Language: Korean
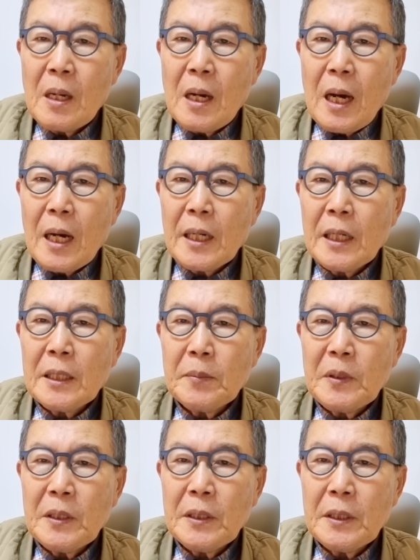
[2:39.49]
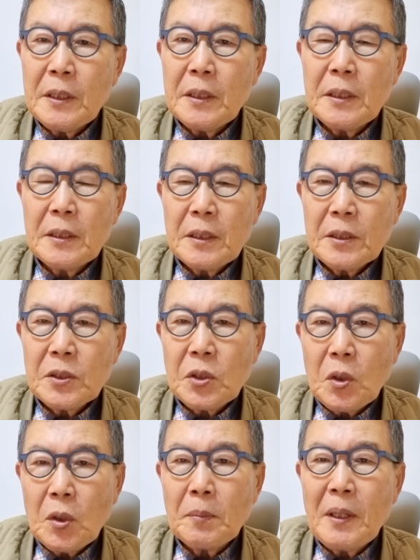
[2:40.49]
하나님이
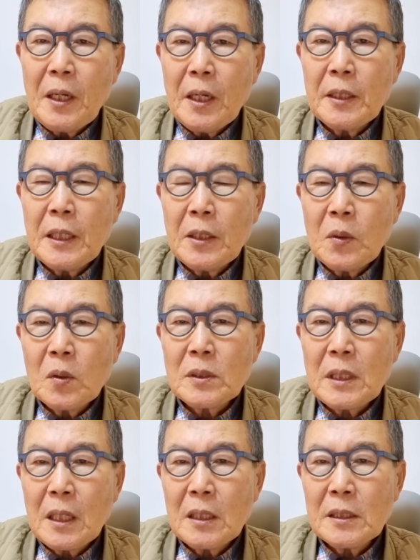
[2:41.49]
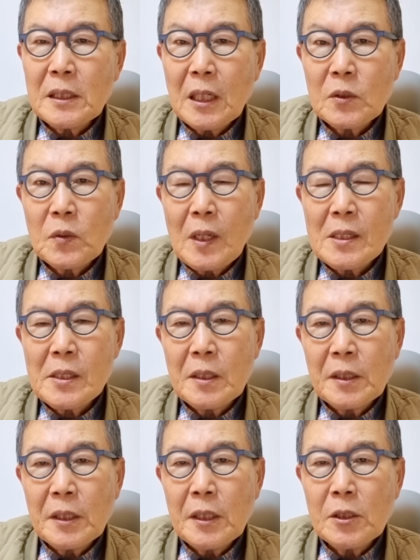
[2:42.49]
처음에 에덴 동산을
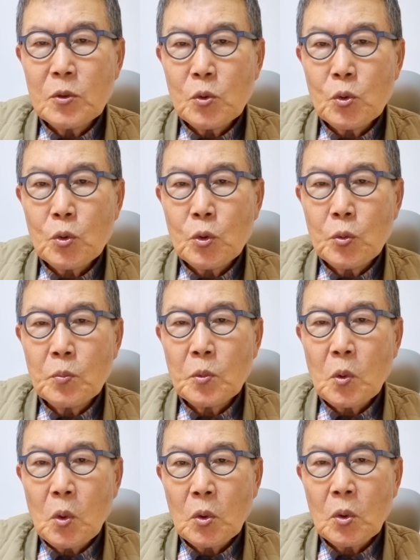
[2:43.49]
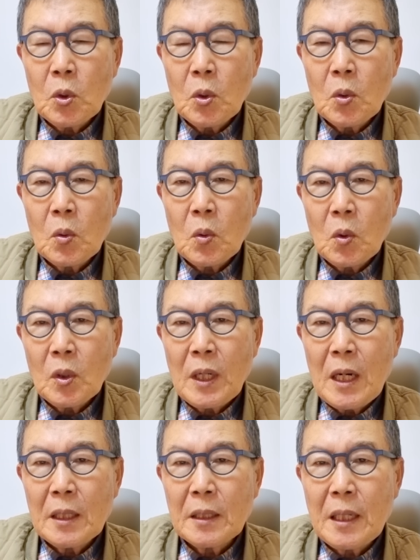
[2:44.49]
창조하실 때 죽음, 고통,
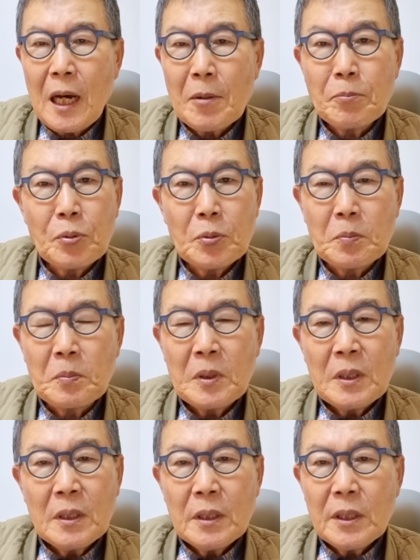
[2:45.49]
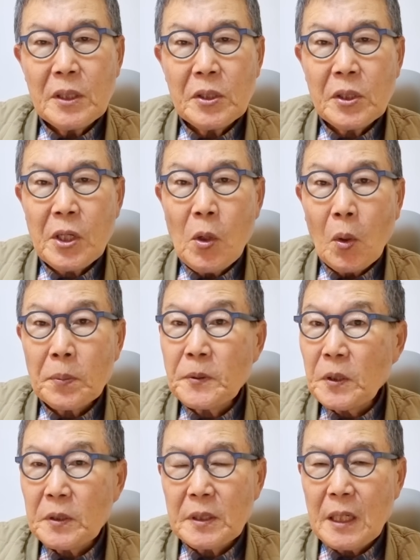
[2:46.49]
고난, 아픔 이런 게
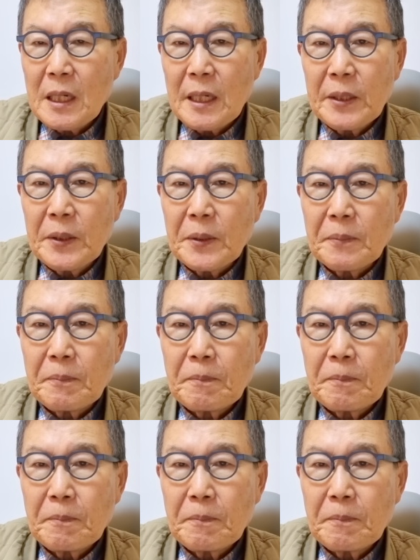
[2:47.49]
없었잖아요.